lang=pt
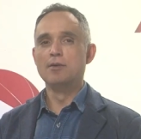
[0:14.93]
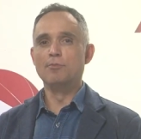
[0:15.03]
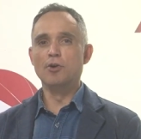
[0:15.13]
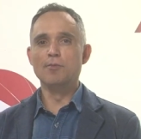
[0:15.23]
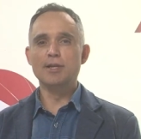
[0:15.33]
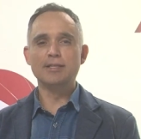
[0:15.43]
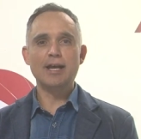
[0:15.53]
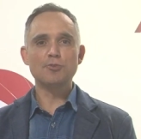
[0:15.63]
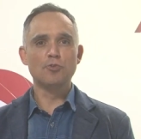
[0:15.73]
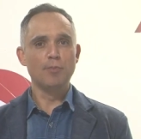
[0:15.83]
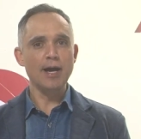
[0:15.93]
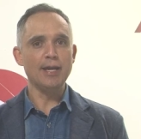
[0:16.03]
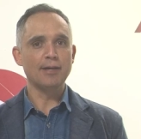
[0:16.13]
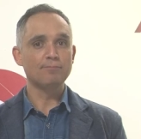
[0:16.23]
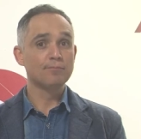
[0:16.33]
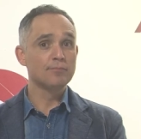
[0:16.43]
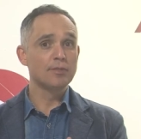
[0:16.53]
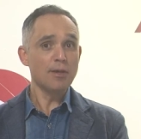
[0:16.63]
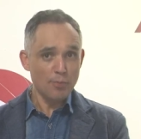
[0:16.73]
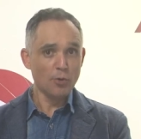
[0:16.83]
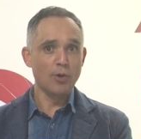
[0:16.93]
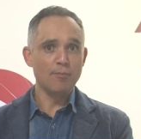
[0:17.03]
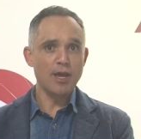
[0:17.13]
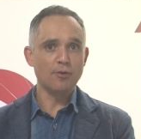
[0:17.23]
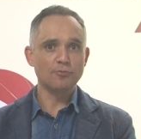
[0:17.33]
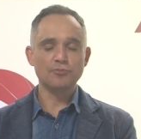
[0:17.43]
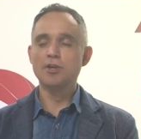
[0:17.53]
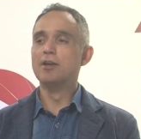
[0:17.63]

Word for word: Mobilidade urbana, que polua menos,